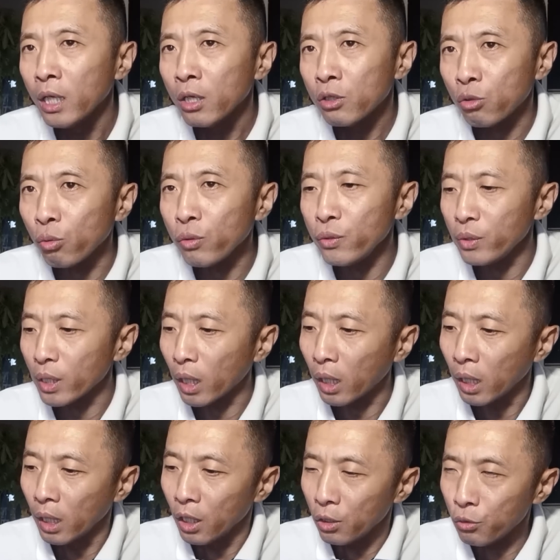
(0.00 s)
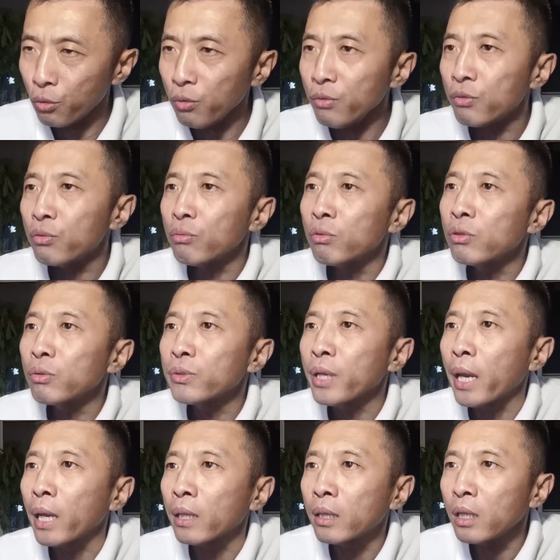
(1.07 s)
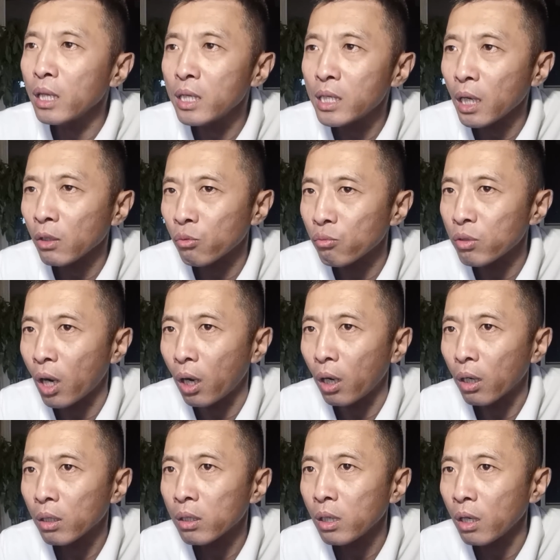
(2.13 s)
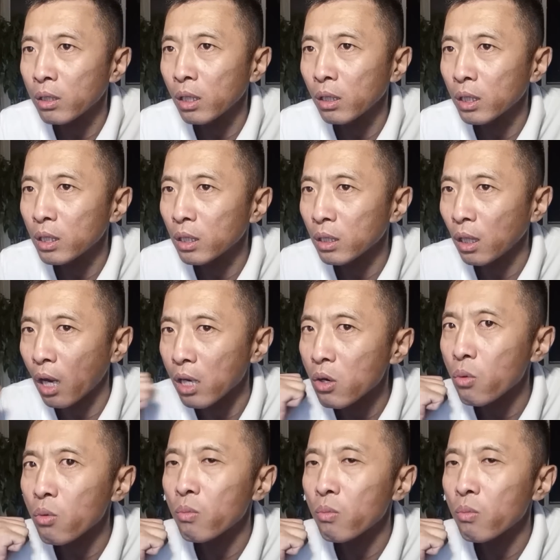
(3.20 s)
所以呢，迅速就在地下赌场当上了一个打手。